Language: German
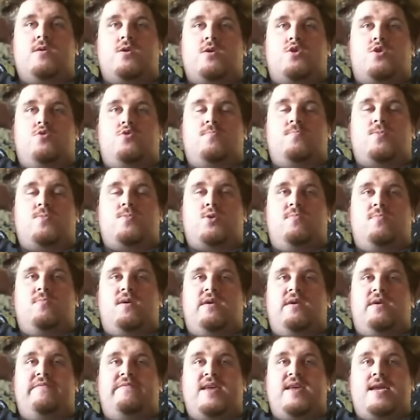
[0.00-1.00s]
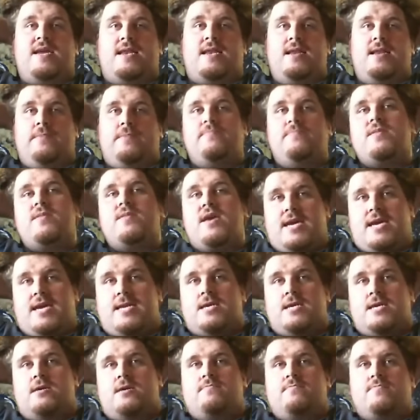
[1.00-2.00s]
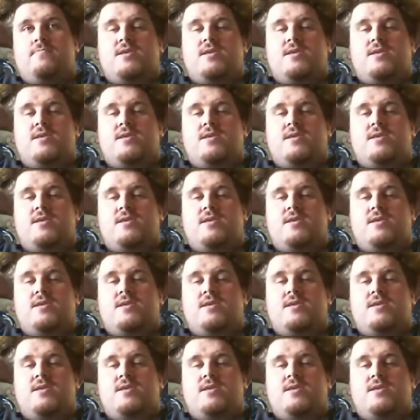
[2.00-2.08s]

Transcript: Dumm, dümmer Winkler, Hater.